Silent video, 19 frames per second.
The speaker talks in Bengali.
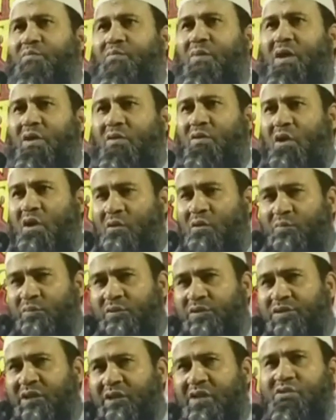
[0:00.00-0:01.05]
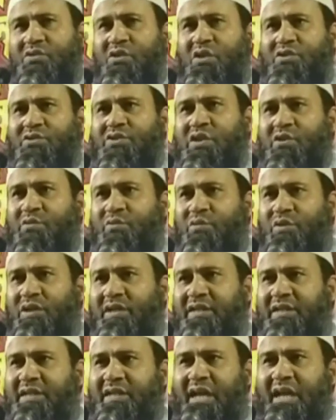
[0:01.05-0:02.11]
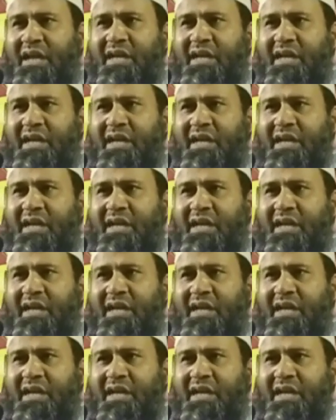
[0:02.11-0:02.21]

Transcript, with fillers: বা রহমতের দরজা খুলে দেন